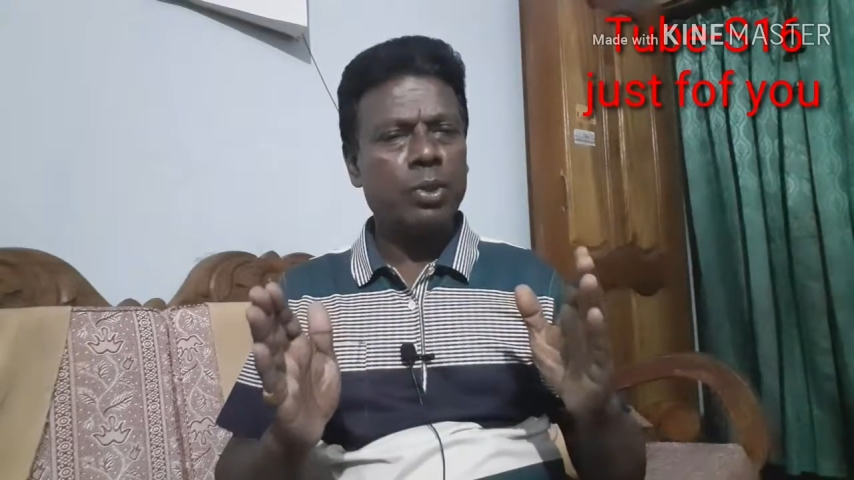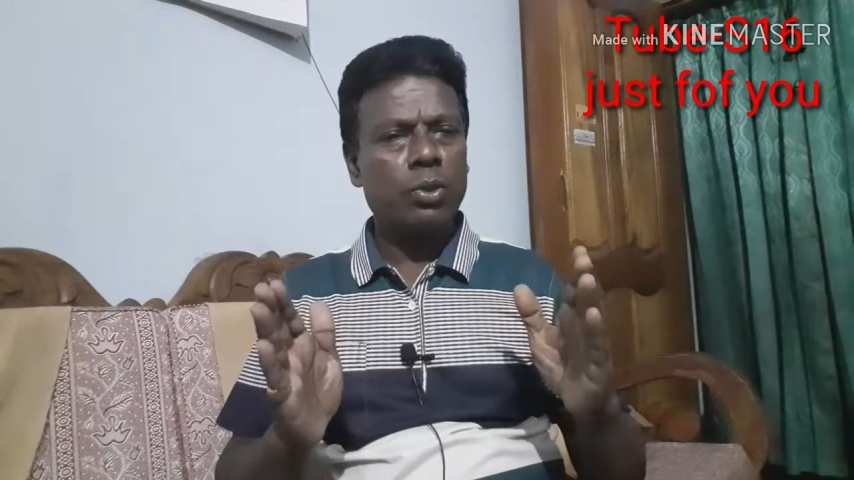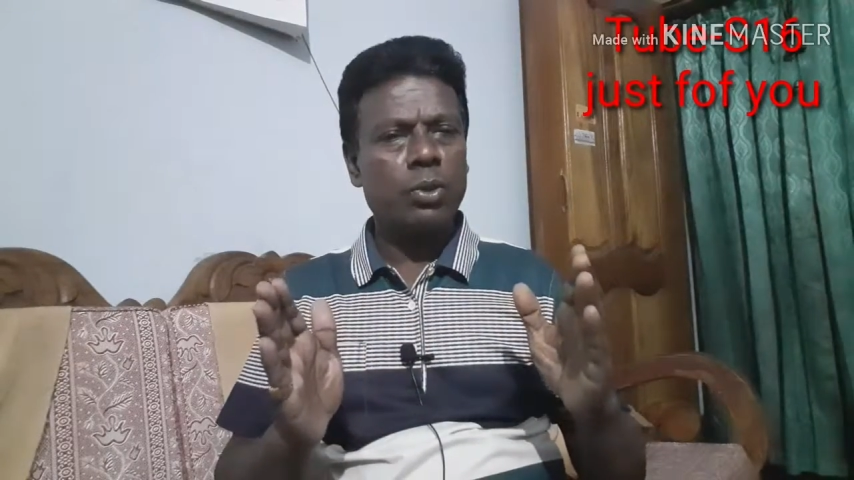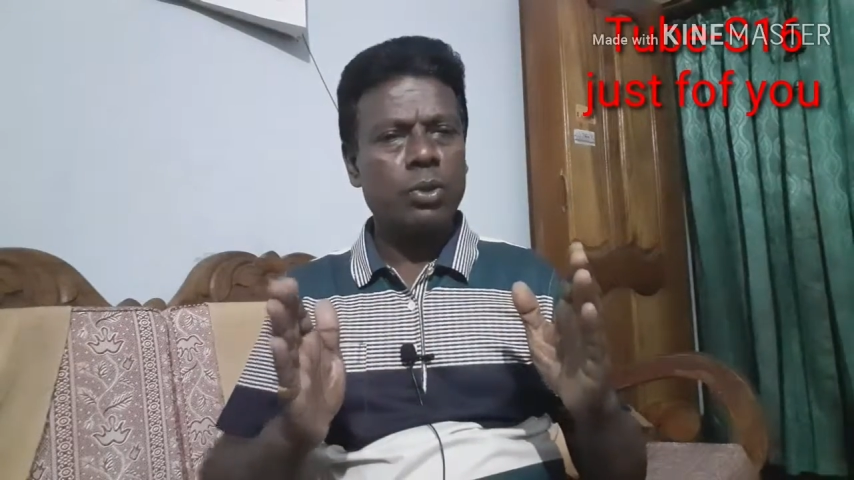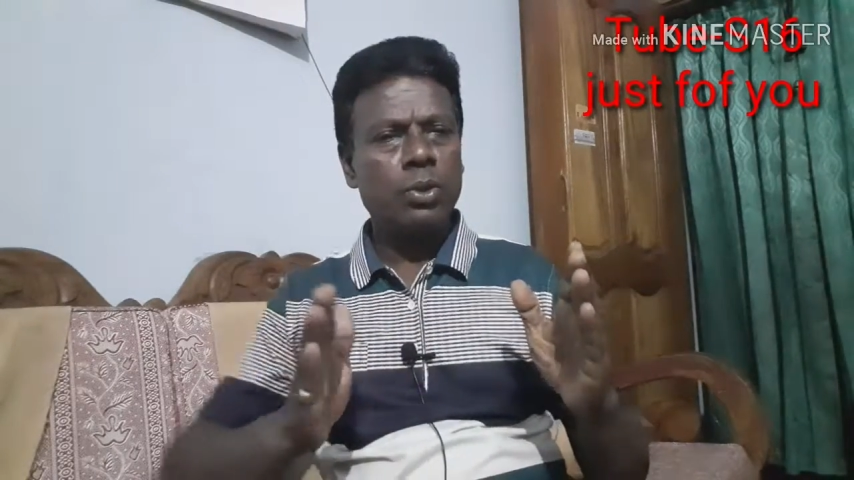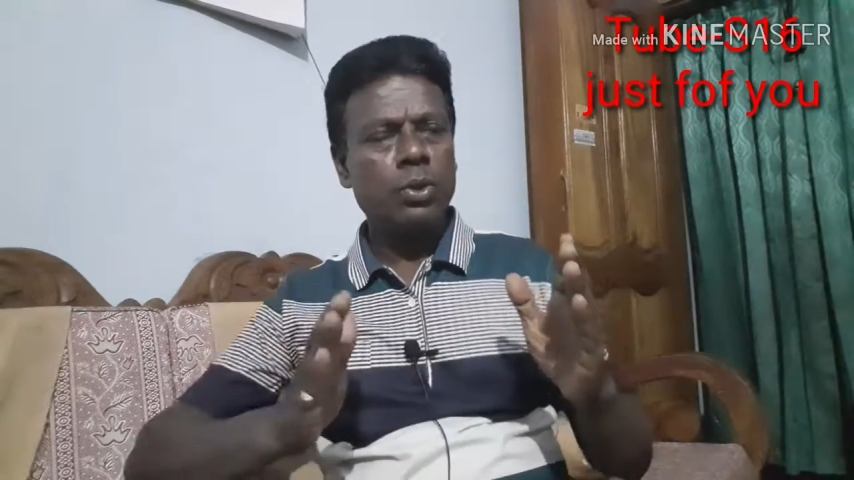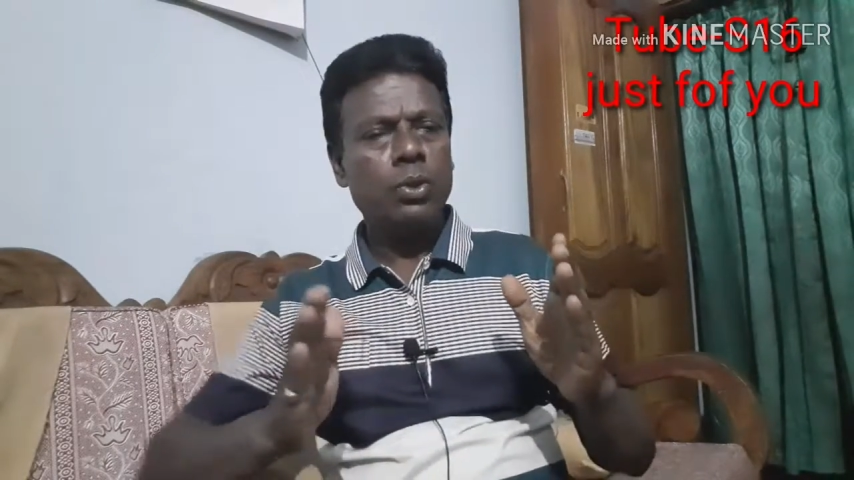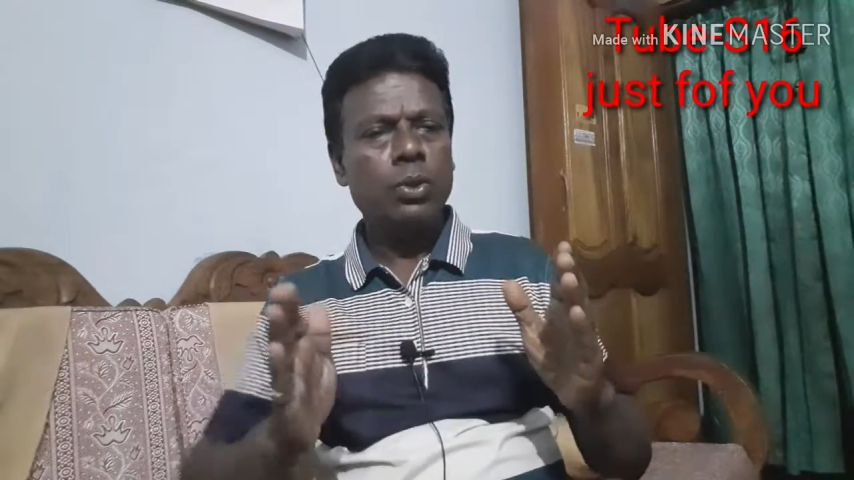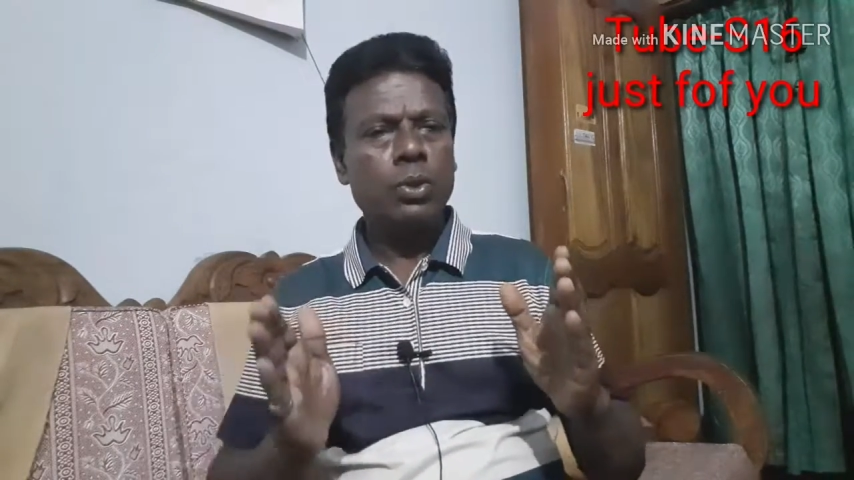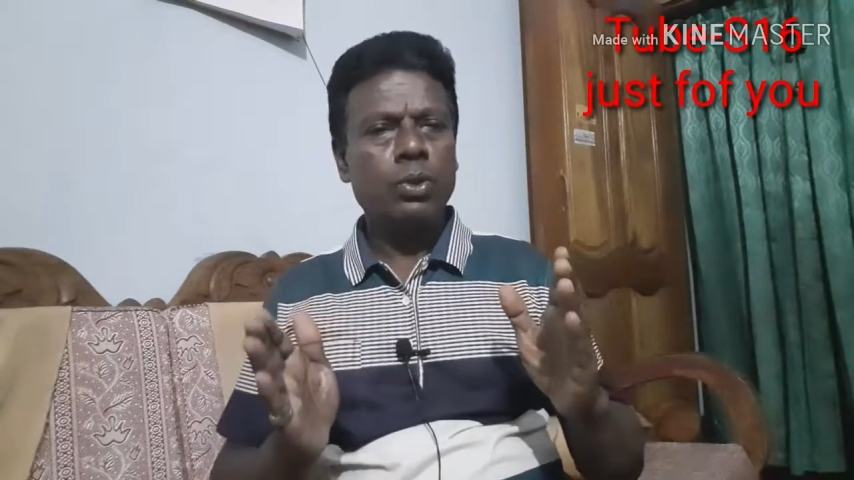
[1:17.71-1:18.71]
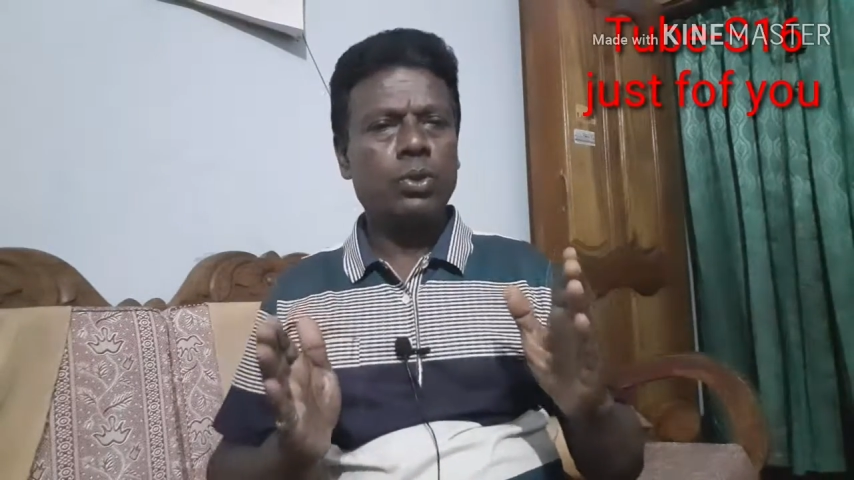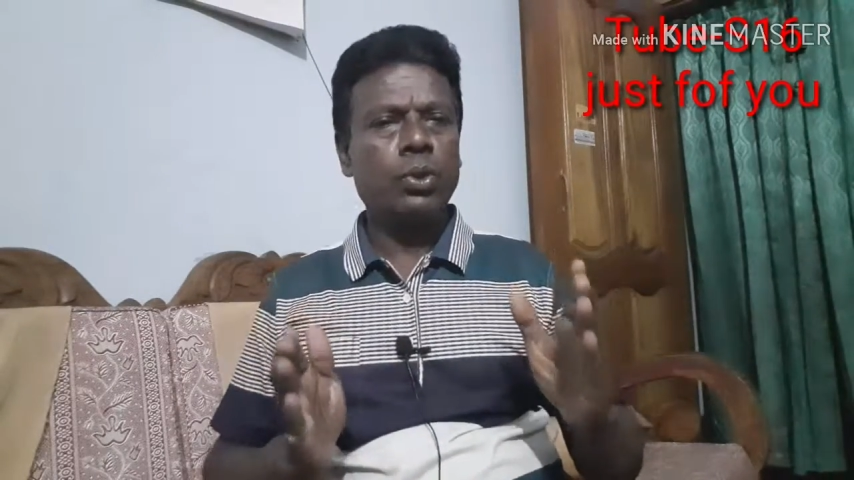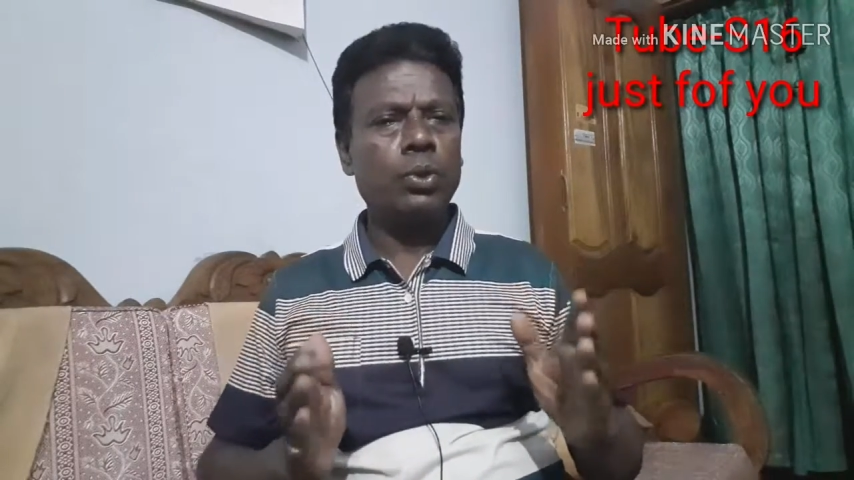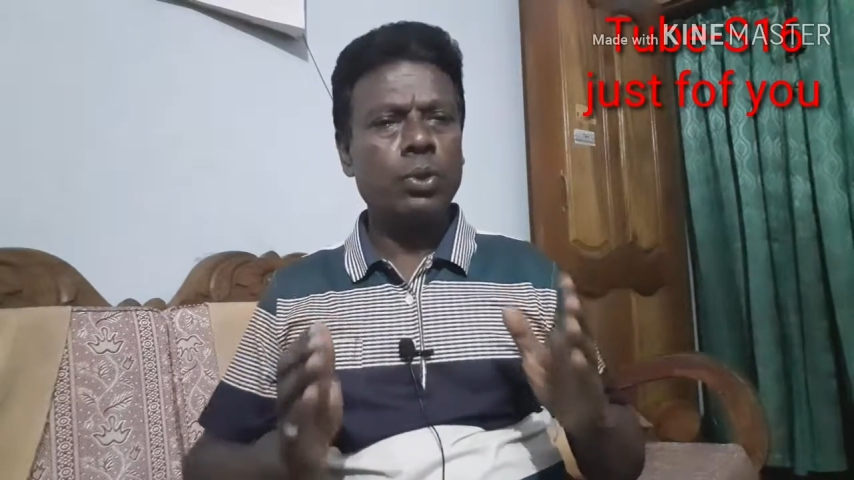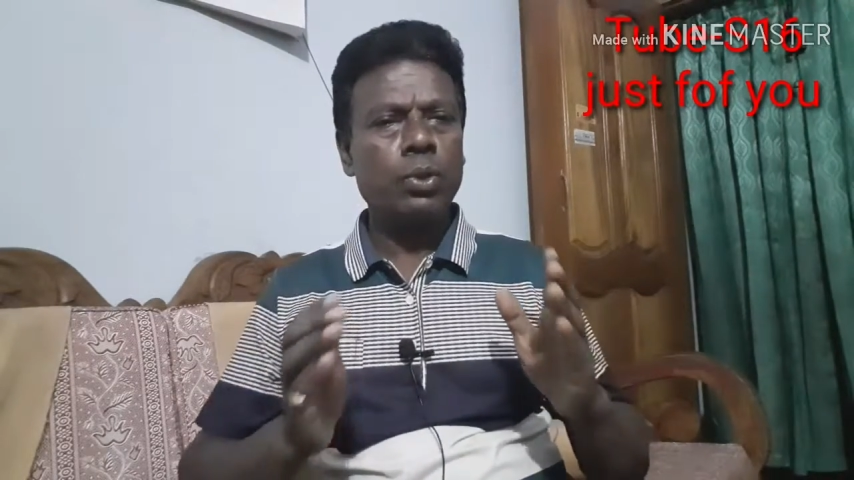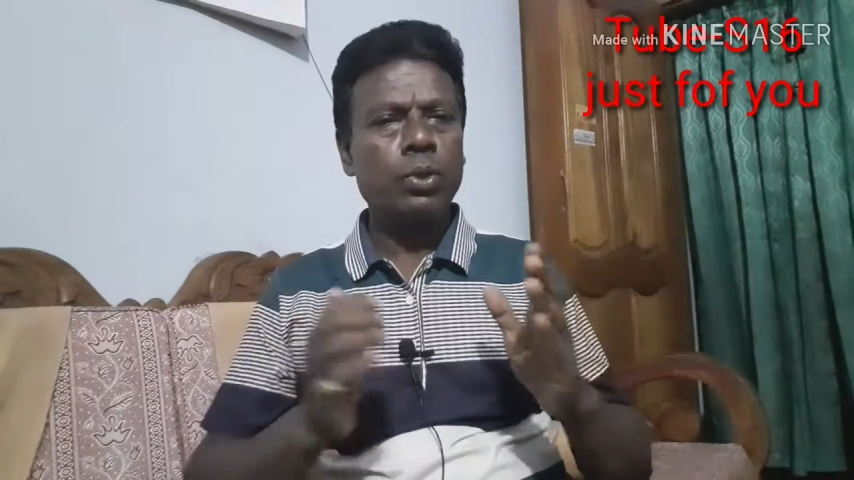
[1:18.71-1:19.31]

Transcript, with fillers: মতো ছোট